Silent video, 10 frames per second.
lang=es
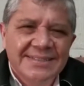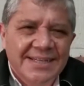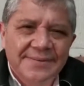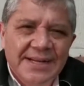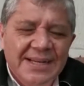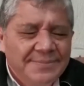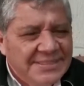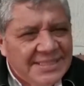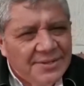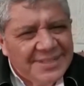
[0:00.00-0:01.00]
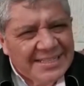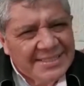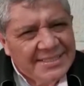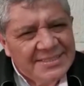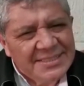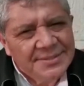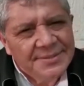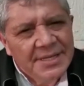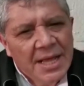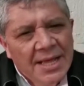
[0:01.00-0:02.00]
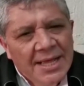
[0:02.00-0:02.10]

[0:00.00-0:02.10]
celebran el misterio de la redención.